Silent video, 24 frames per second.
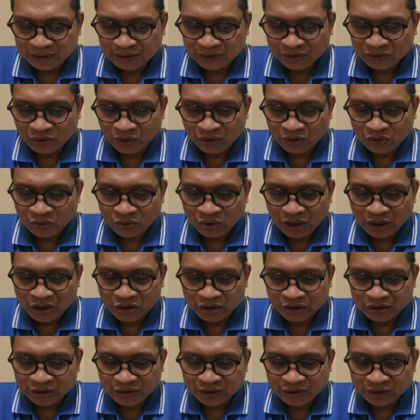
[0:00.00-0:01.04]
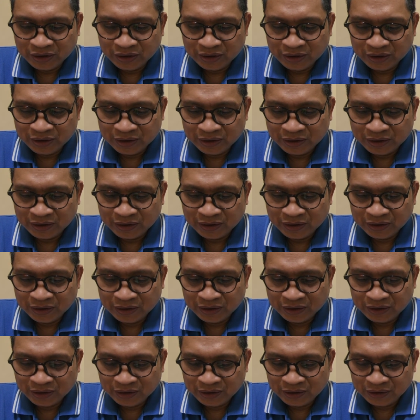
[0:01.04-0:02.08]
So ito na yon
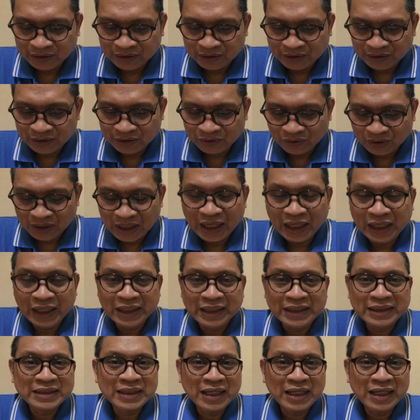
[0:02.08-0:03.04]
yung galing